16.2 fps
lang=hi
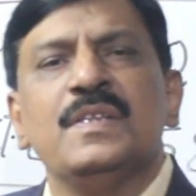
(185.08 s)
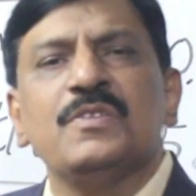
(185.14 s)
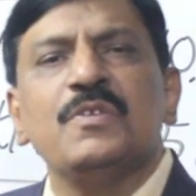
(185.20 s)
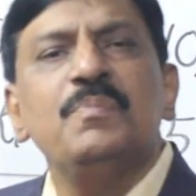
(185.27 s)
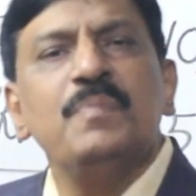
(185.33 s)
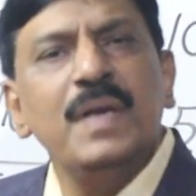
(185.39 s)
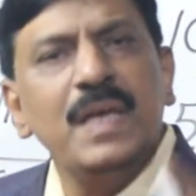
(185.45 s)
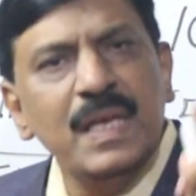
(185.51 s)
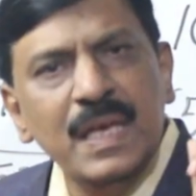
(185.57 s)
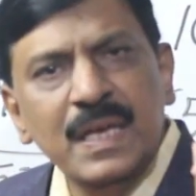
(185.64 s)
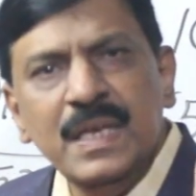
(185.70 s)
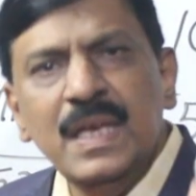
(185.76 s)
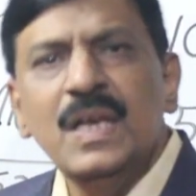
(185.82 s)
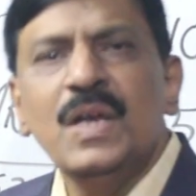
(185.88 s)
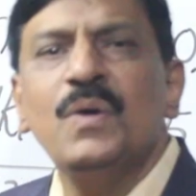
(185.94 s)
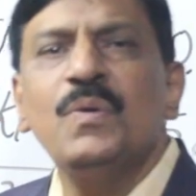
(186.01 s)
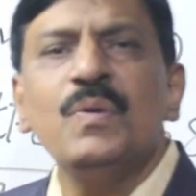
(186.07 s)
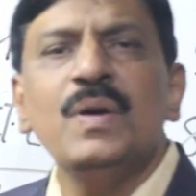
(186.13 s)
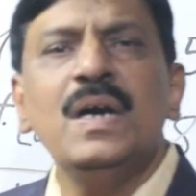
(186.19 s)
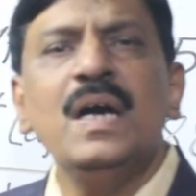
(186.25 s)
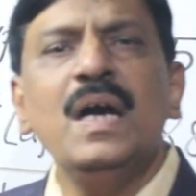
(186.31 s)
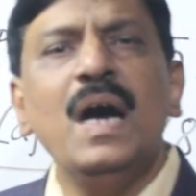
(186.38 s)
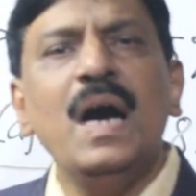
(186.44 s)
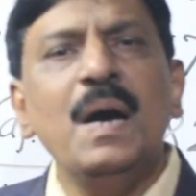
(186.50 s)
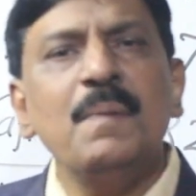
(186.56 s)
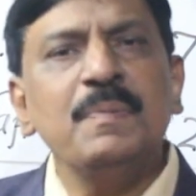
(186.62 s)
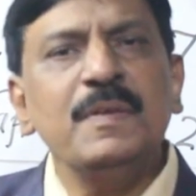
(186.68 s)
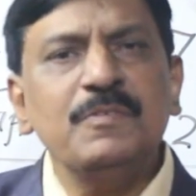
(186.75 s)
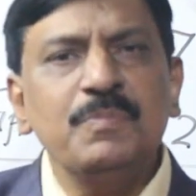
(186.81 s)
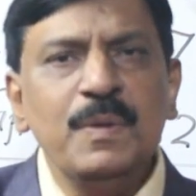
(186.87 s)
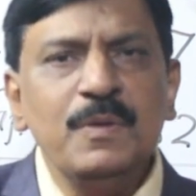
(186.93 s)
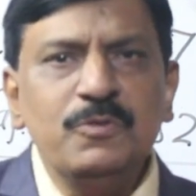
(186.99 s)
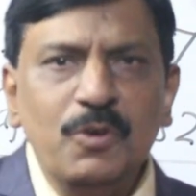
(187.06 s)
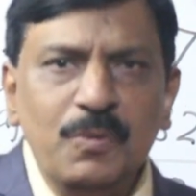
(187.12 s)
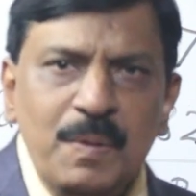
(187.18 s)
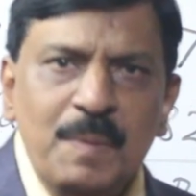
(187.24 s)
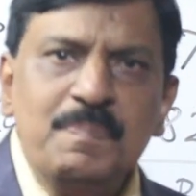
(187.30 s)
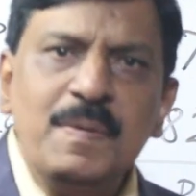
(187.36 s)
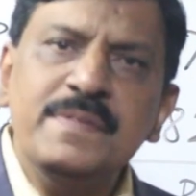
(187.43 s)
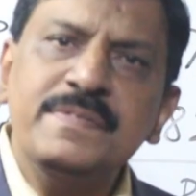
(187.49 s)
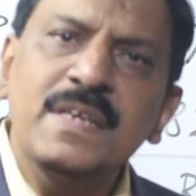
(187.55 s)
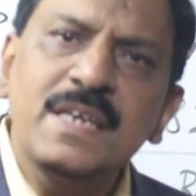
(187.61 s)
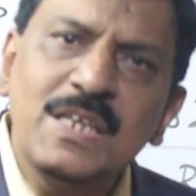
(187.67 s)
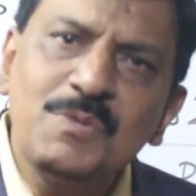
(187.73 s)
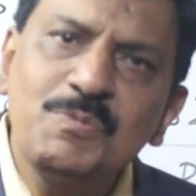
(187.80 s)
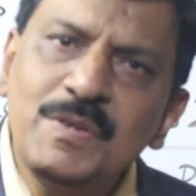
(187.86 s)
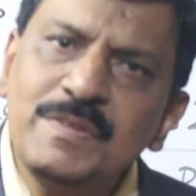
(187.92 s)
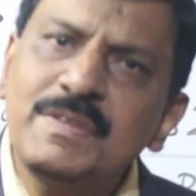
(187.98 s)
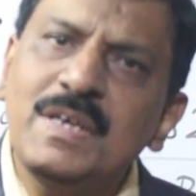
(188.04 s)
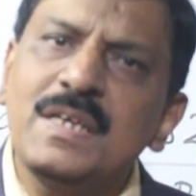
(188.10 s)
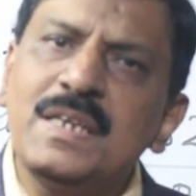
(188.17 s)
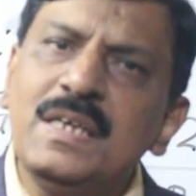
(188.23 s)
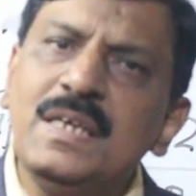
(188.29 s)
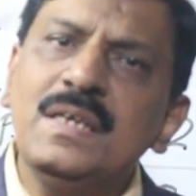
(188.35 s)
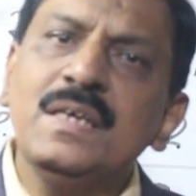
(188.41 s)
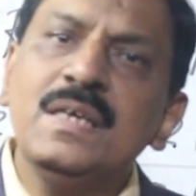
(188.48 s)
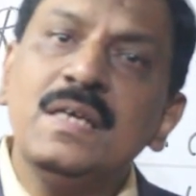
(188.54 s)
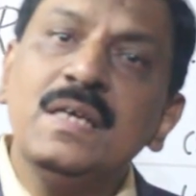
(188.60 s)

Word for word: तो मैं एक ही कहूँगा आप इसमें जो भी पैसा इन्वेस्ट करें